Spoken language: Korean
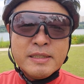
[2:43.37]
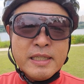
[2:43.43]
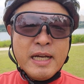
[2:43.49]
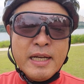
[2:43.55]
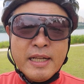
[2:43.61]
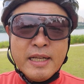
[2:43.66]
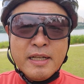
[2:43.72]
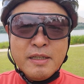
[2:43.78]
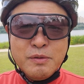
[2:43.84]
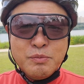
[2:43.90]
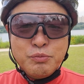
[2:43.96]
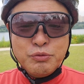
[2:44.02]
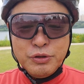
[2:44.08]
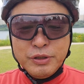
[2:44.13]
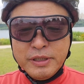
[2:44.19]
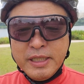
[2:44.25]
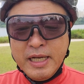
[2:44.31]
사례를
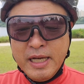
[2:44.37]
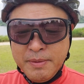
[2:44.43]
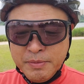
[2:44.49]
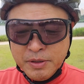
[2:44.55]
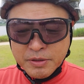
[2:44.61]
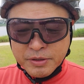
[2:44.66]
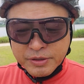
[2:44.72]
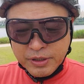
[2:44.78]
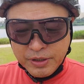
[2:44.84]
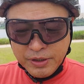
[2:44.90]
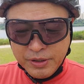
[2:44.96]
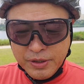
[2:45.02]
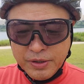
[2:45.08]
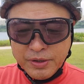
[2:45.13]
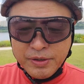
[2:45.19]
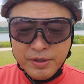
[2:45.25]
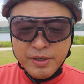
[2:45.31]

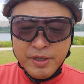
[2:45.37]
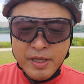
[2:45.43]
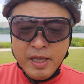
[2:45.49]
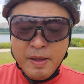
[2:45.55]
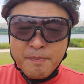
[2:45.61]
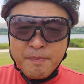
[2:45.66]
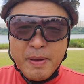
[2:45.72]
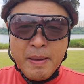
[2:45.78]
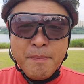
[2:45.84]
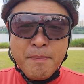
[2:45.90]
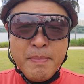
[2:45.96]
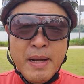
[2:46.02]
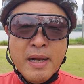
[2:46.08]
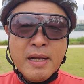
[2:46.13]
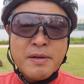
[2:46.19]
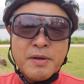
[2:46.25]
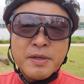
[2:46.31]
무시하면서
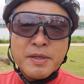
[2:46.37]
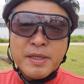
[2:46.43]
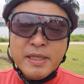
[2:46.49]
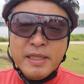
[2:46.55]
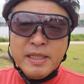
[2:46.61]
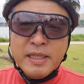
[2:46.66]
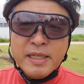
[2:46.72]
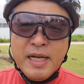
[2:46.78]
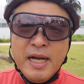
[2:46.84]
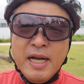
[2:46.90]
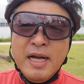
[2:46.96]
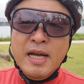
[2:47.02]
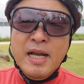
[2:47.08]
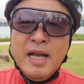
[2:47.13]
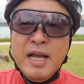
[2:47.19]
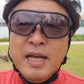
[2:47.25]
맨발 걷기가